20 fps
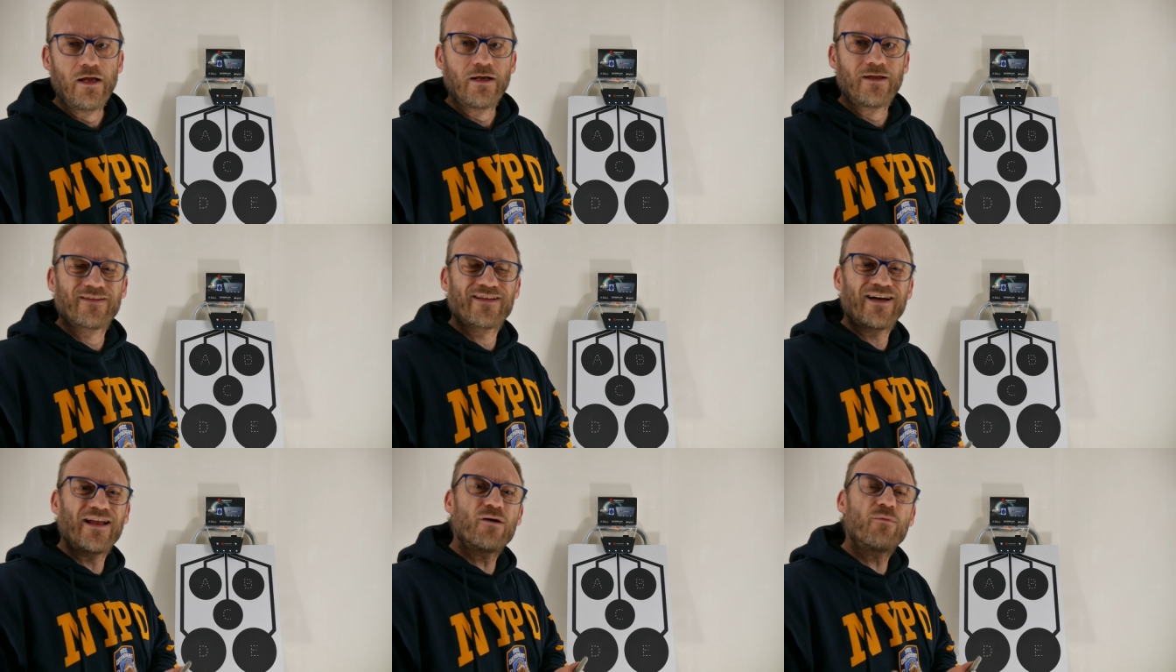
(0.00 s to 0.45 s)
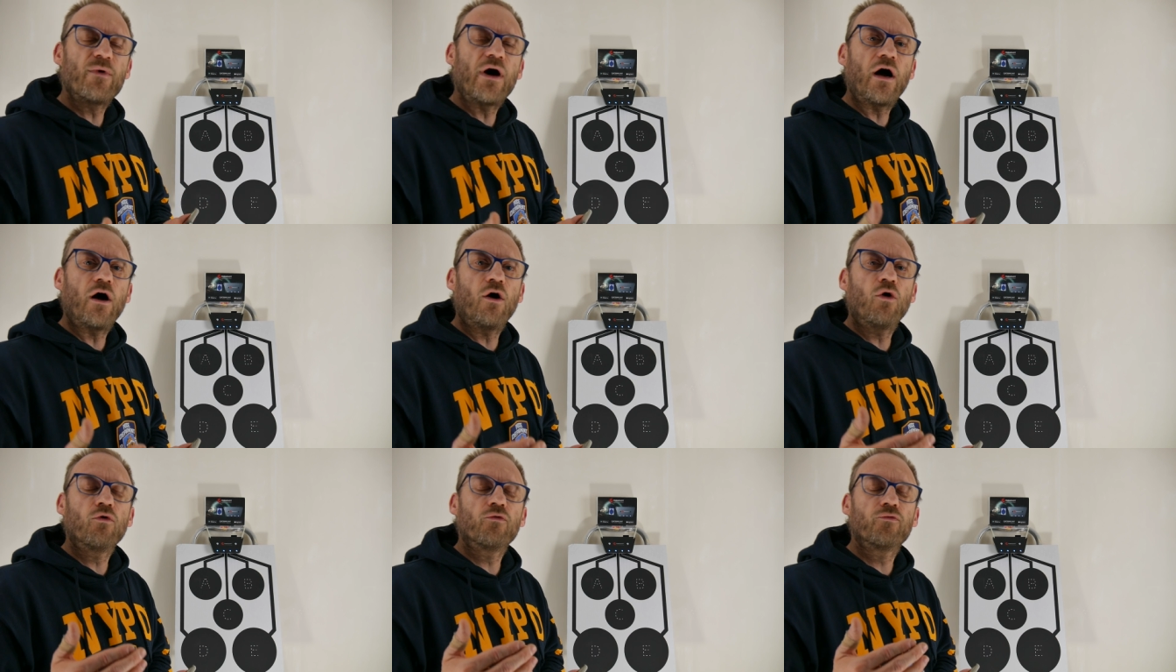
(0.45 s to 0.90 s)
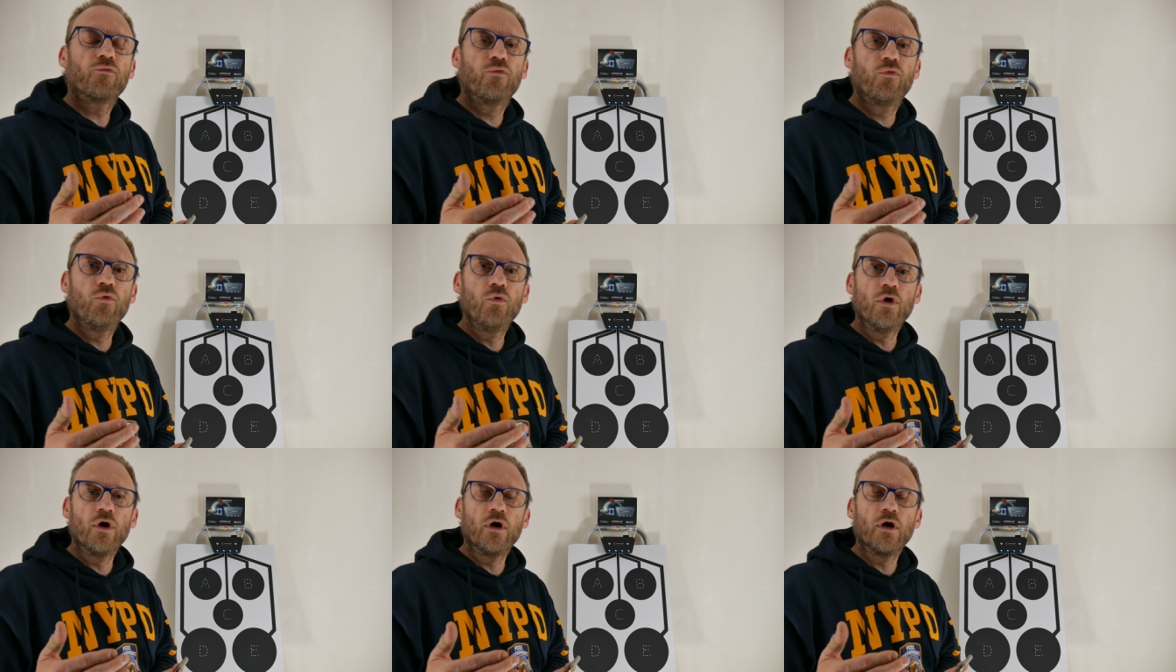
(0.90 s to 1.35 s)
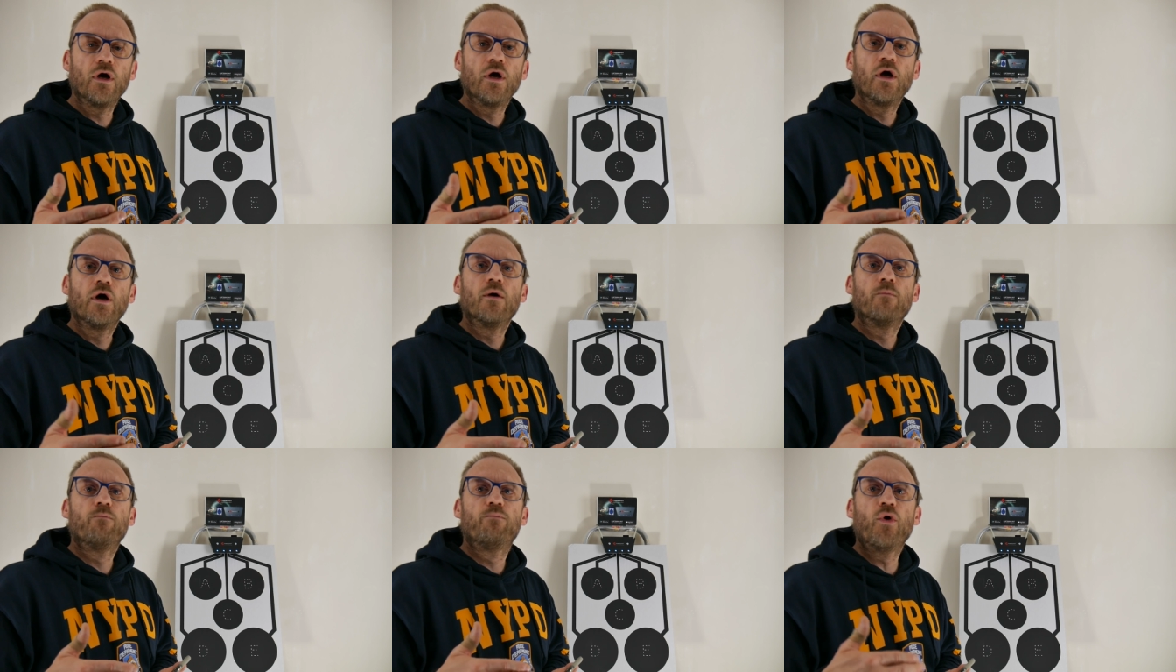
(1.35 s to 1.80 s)
Das kann aber auch für
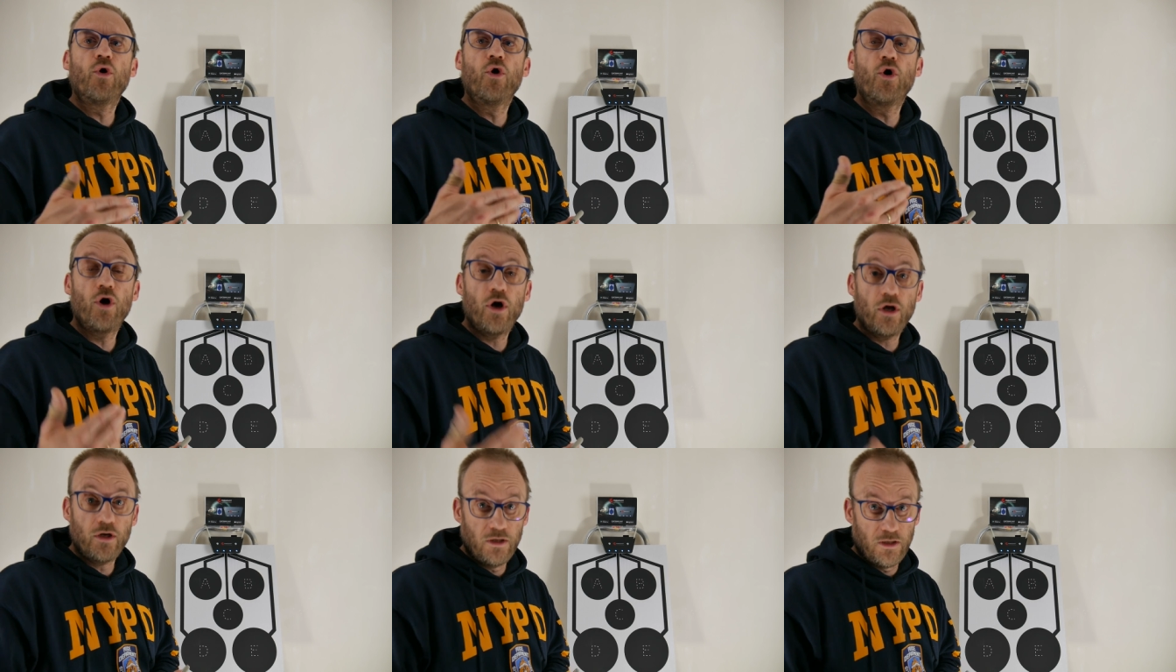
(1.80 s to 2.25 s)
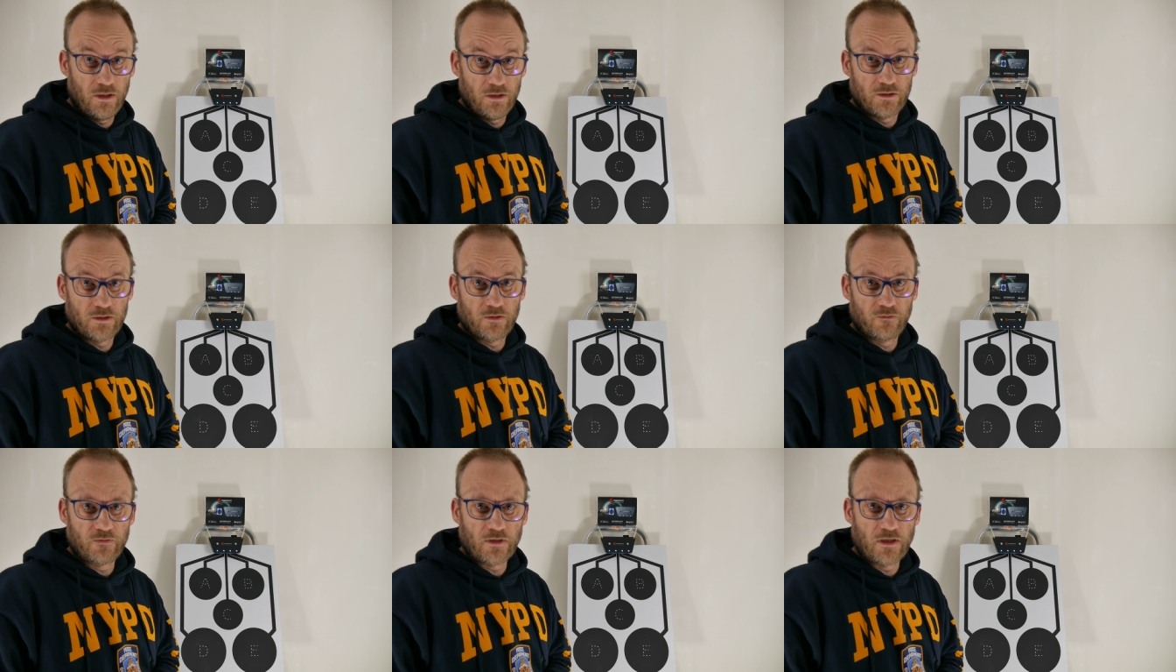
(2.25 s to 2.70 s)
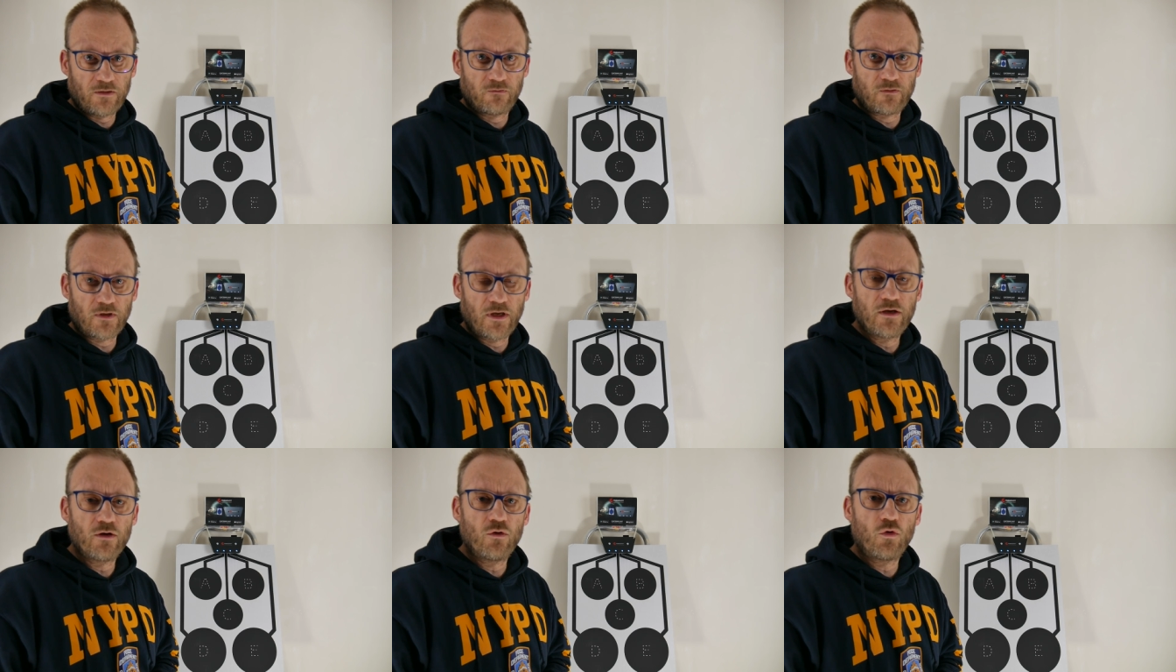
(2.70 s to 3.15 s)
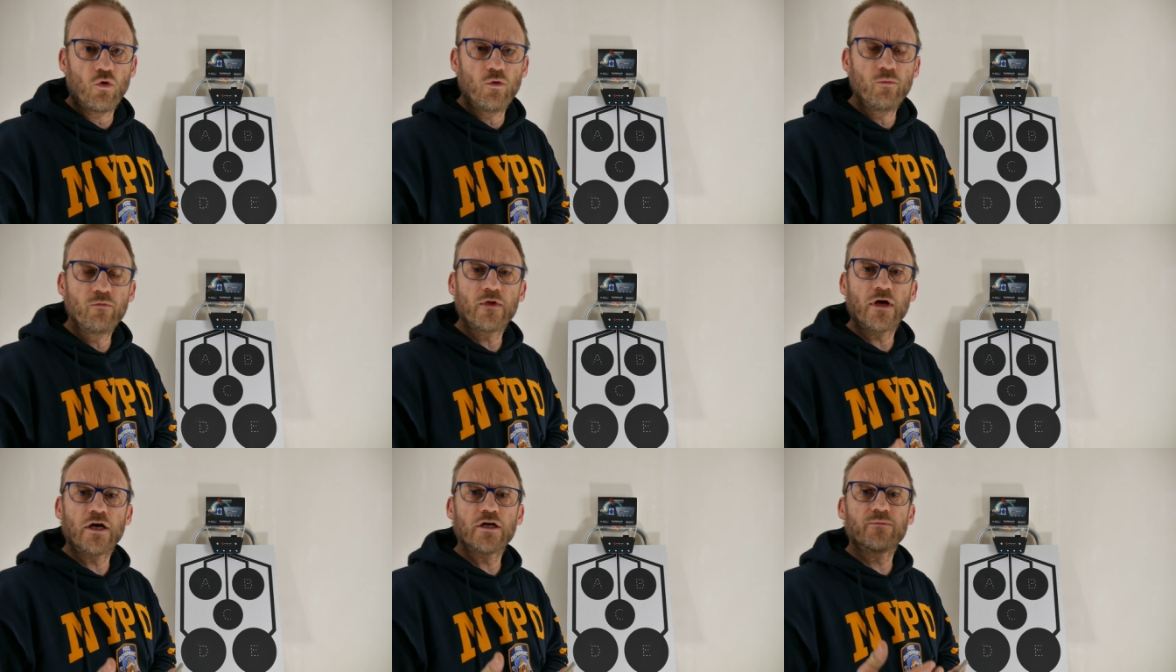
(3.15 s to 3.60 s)
Behörden interessant sein,
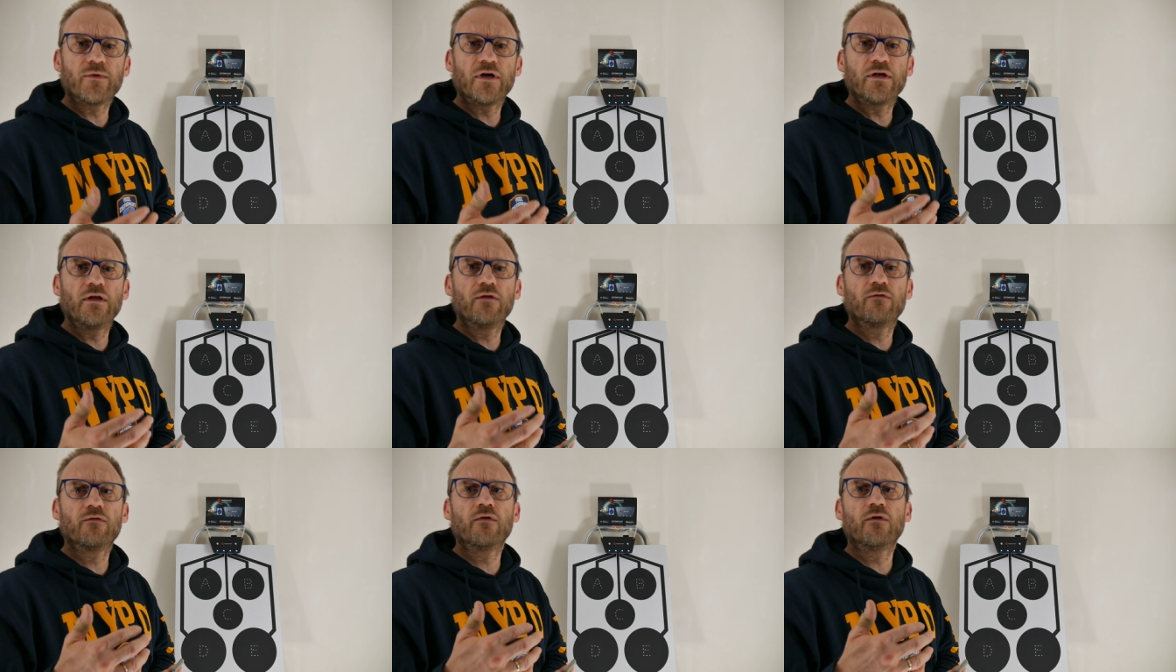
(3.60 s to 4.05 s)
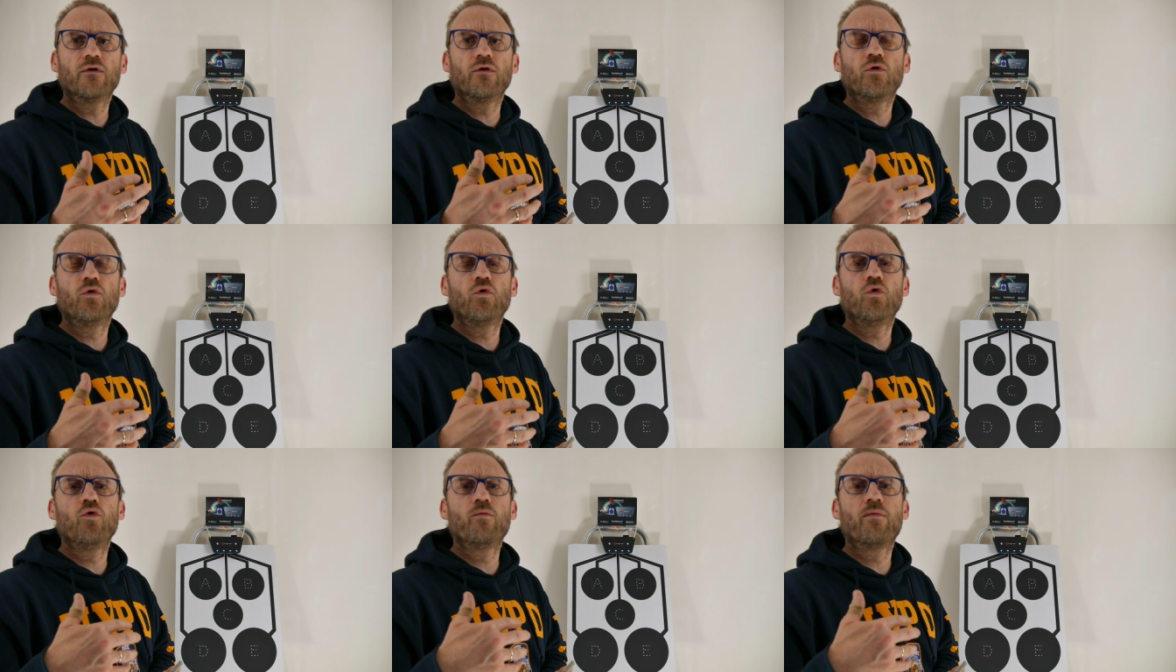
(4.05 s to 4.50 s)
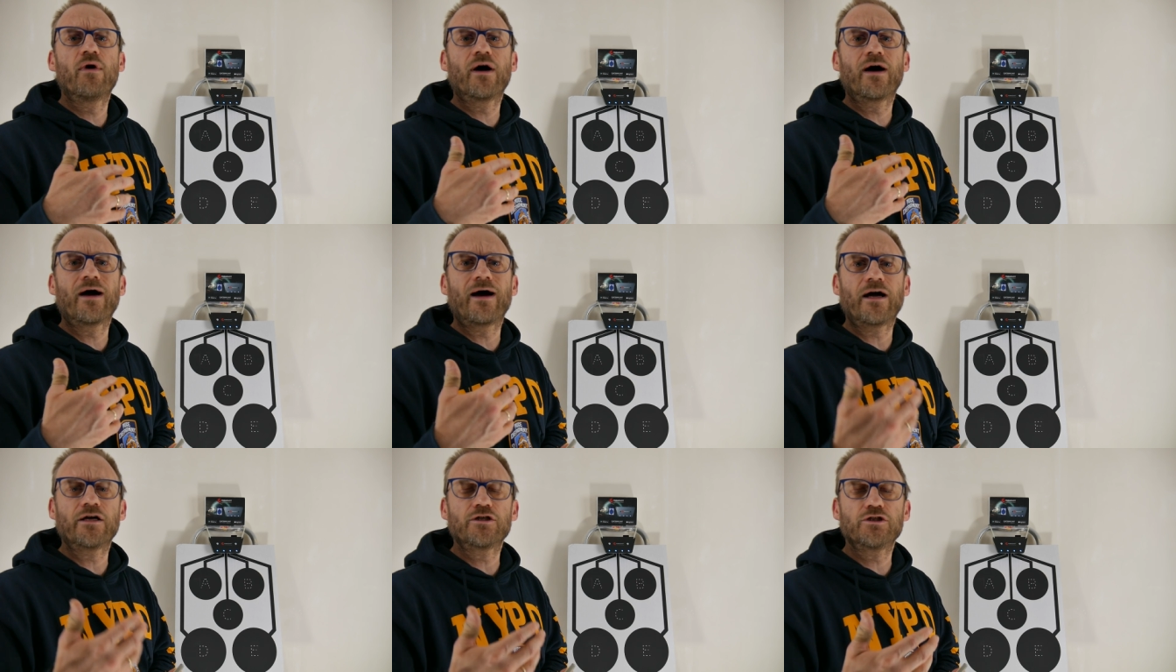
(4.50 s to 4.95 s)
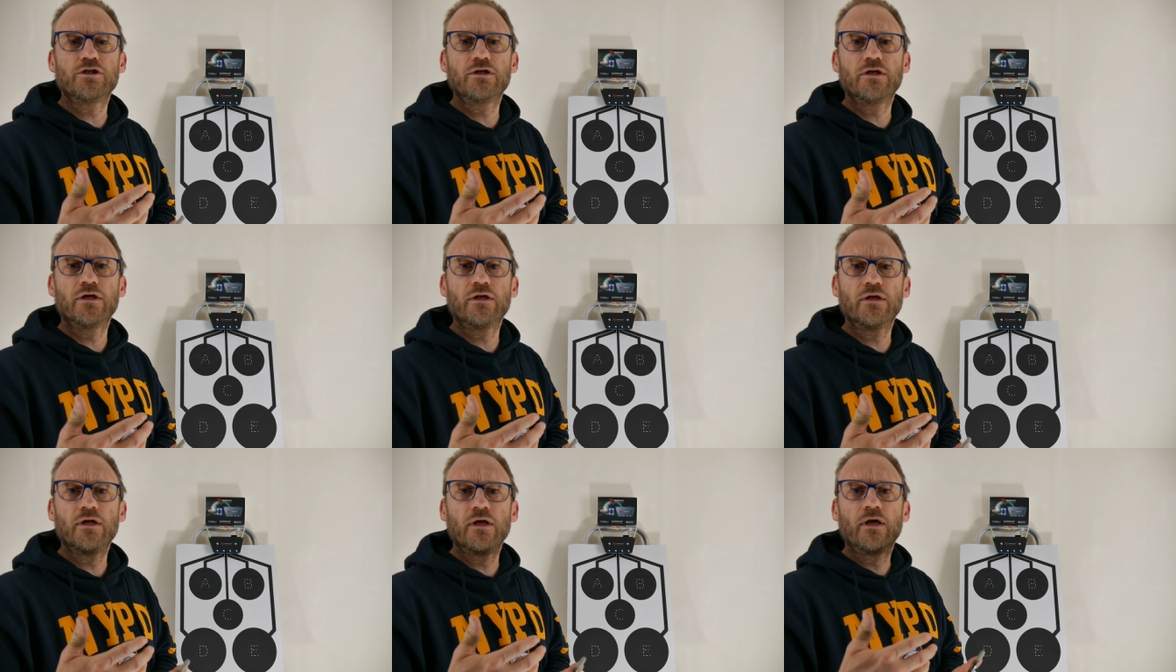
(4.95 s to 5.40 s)
um, sage ich mal, diesen
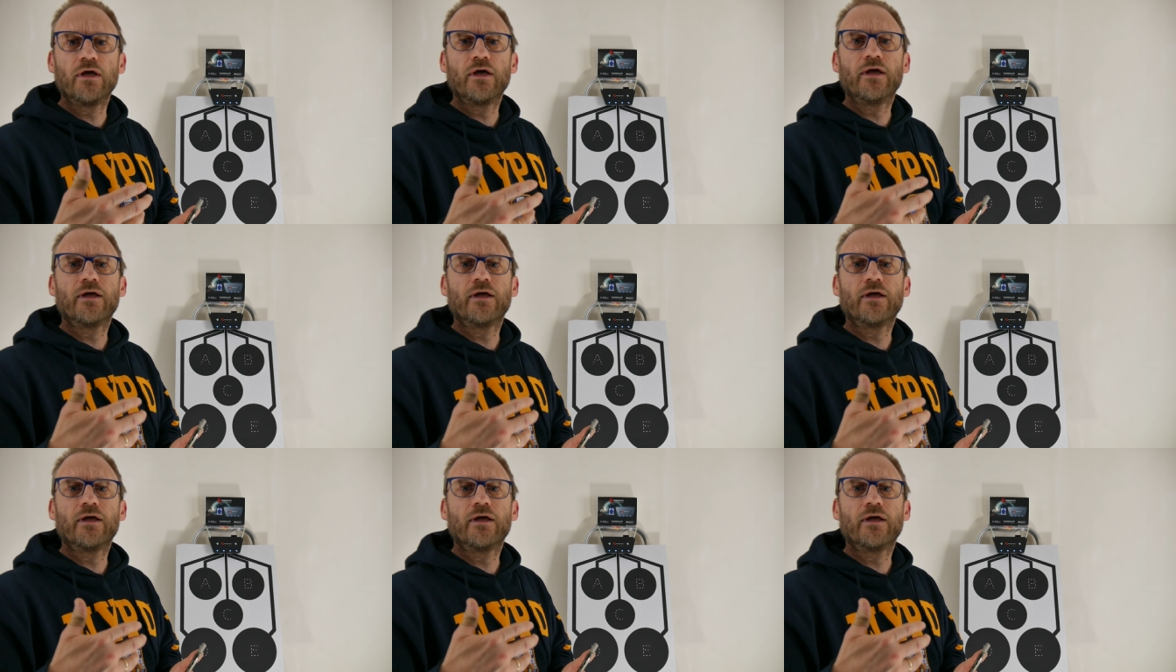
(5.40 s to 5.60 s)
überraschenden